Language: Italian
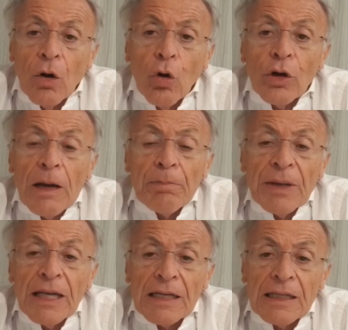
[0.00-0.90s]
Ora
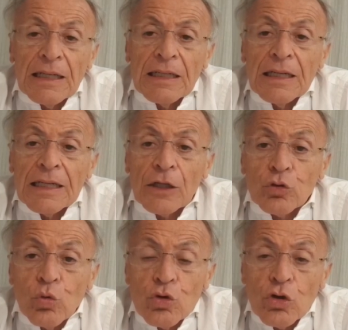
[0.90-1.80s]
per eh,
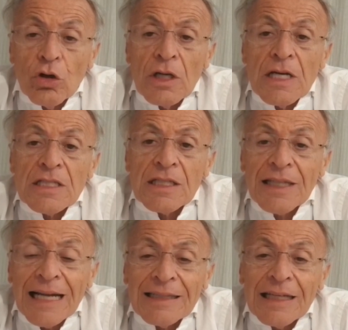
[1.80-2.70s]
Gattuso si
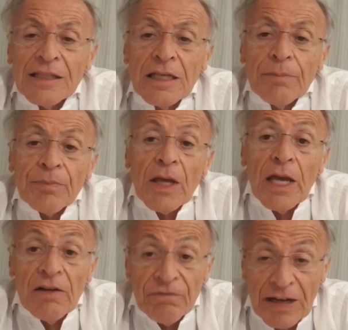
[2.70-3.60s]
tratta di,
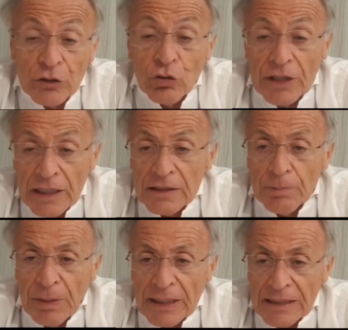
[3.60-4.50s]
e il fatto che
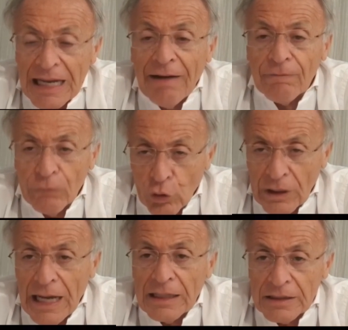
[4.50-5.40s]
entri Paquetà
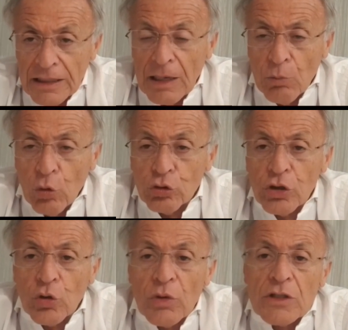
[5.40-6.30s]
vorrà dire molto
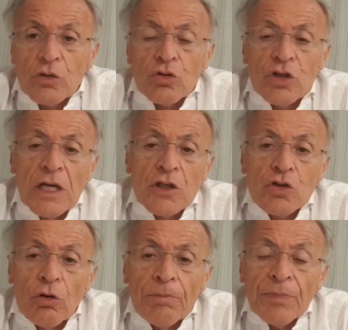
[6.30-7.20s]
in questo
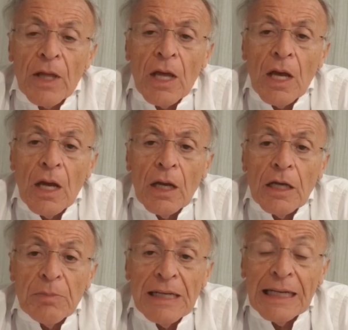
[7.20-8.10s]
senso,
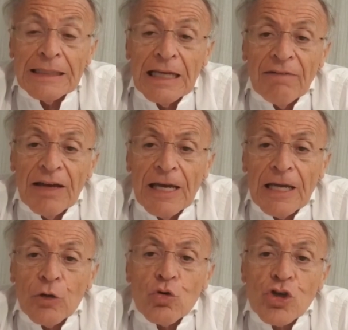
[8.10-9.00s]
il Milan
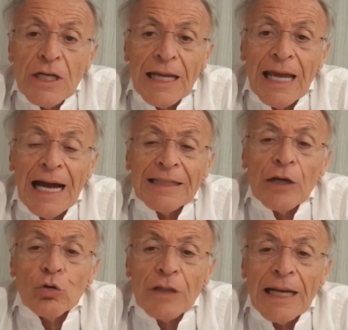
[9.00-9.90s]
deve riuscire ad
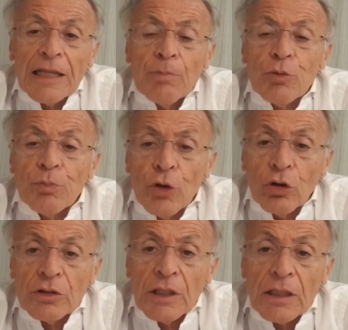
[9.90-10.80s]
aiutare di più
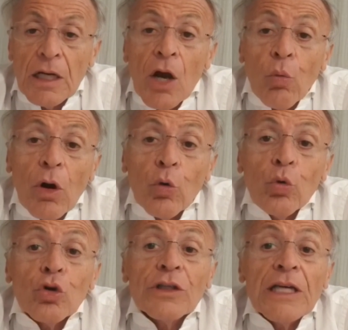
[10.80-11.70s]
Piontek.
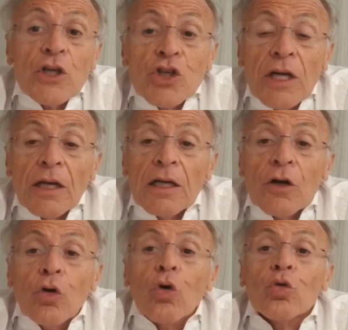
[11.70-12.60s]
Qualcuno
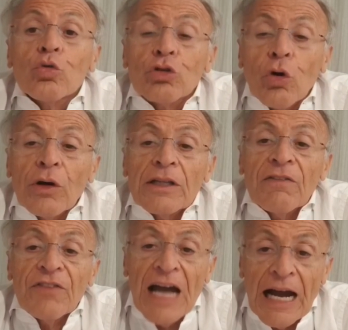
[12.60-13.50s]
dice con Cutrone
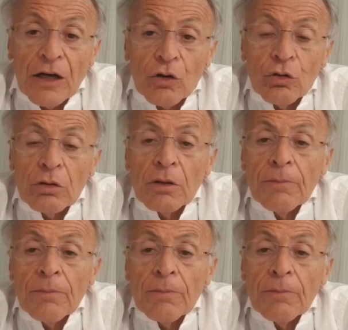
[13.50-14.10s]
di fianco.